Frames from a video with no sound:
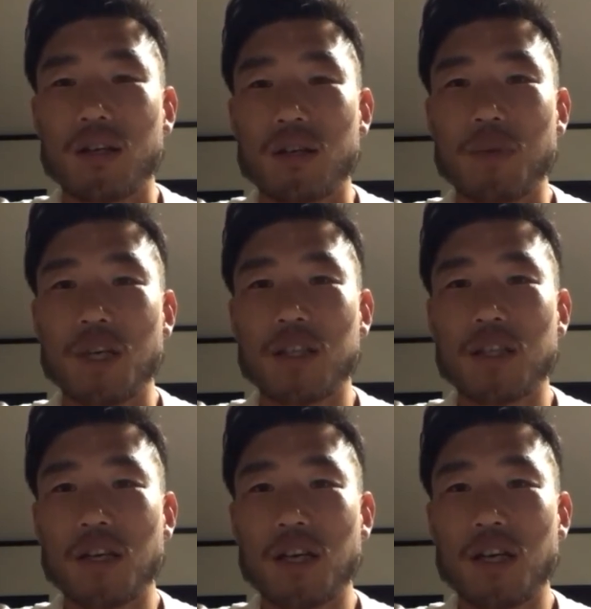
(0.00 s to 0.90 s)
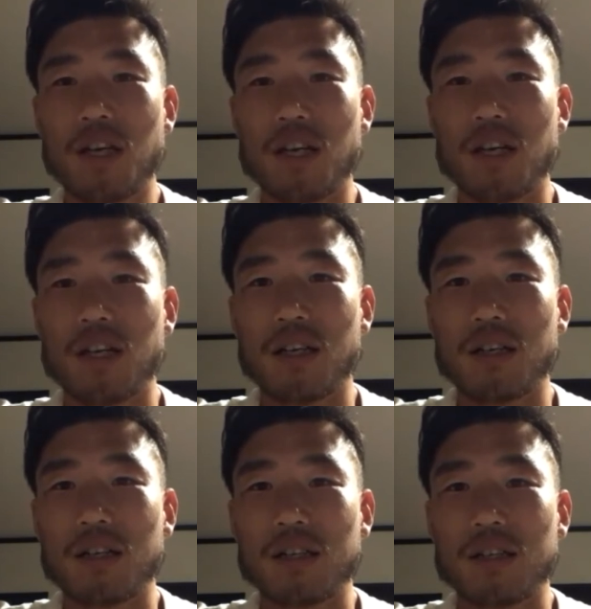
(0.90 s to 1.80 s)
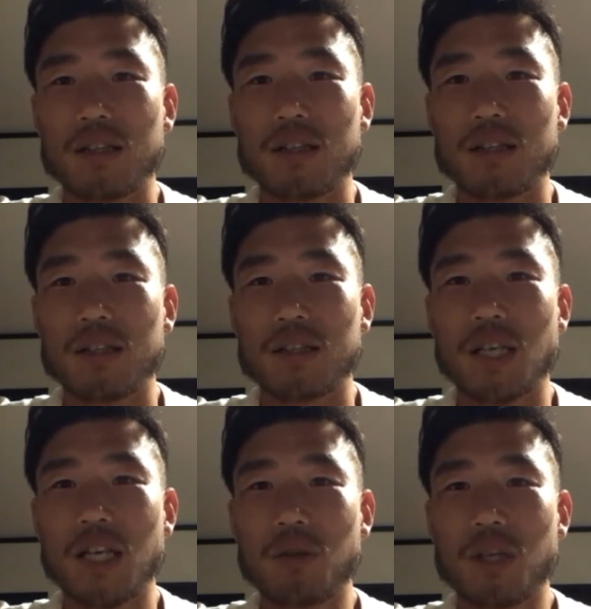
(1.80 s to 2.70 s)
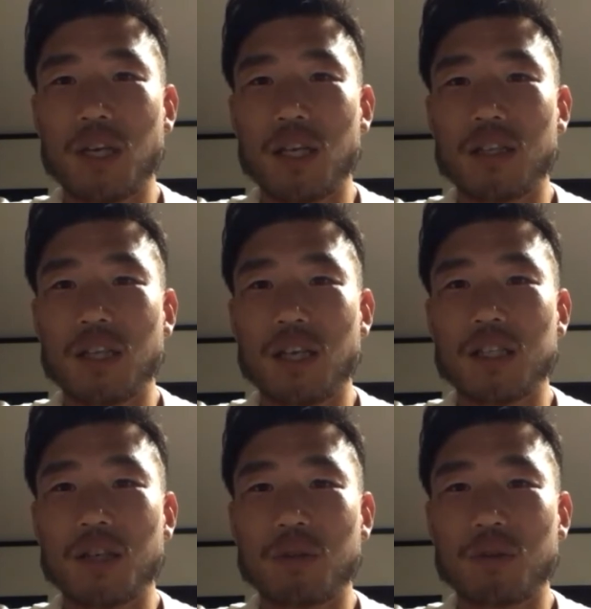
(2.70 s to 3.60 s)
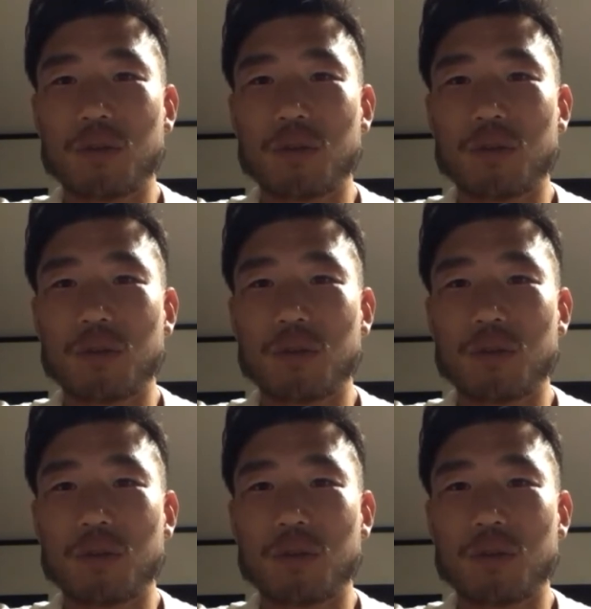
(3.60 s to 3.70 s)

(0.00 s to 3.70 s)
味方がサイドでインターセプトす